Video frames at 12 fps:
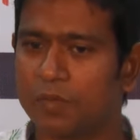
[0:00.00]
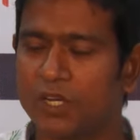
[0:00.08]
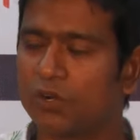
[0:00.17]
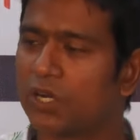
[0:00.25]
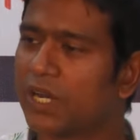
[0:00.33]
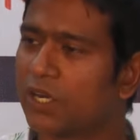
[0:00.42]

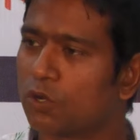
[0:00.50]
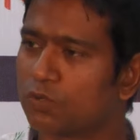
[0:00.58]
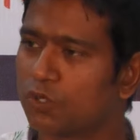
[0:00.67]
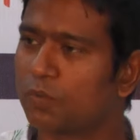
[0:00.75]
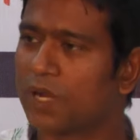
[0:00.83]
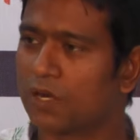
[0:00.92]
মিডল অর্ডার একটা
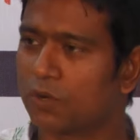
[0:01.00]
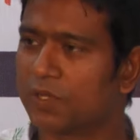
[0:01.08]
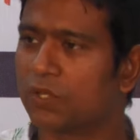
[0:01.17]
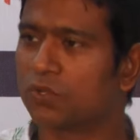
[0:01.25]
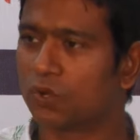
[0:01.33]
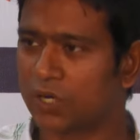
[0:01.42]
অপশন বাড়ানো
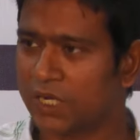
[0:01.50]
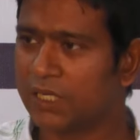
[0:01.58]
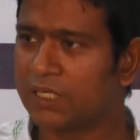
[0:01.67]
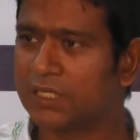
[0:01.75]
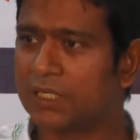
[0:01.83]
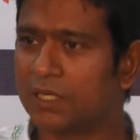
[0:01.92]
আমাদের দরকার
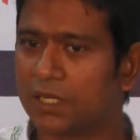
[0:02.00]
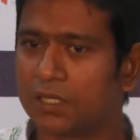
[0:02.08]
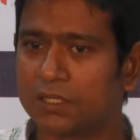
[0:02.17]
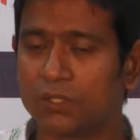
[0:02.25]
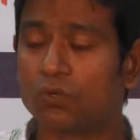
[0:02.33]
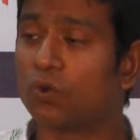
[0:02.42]

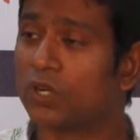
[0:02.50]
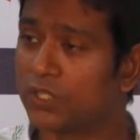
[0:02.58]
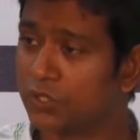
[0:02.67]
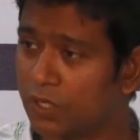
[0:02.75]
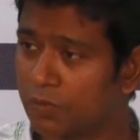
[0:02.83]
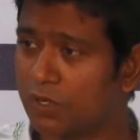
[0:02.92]
যেহেতু
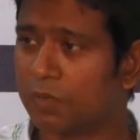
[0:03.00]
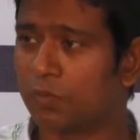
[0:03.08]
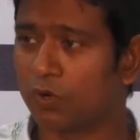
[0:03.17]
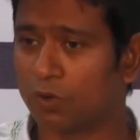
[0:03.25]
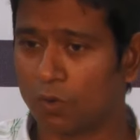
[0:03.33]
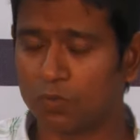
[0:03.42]
কন্ডিশন এবং আমরা
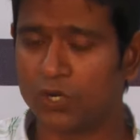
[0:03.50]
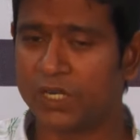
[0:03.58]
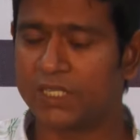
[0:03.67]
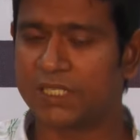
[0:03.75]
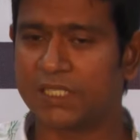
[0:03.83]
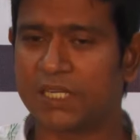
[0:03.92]
বললাম
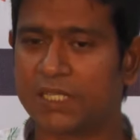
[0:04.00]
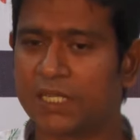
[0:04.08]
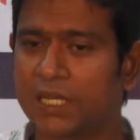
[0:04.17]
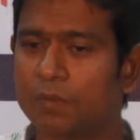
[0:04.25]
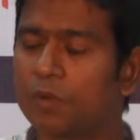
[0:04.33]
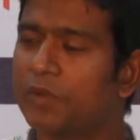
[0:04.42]
অপোনেন্ট সেই জায়গা
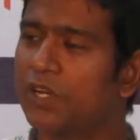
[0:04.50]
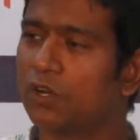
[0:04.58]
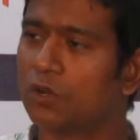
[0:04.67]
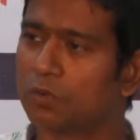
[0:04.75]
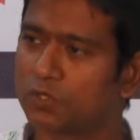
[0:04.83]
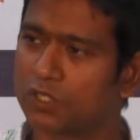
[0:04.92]
থেকে আমরা মিডল
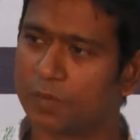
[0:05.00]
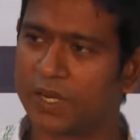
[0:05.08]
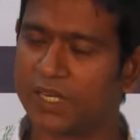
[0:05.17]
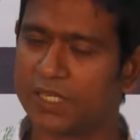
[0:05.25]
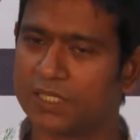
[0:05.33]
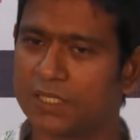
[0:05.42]
অর্ডার অপশনটা
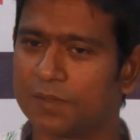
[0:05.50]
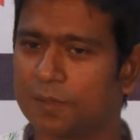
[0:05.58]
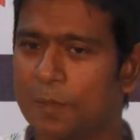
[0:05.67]
বাড়িয়েছি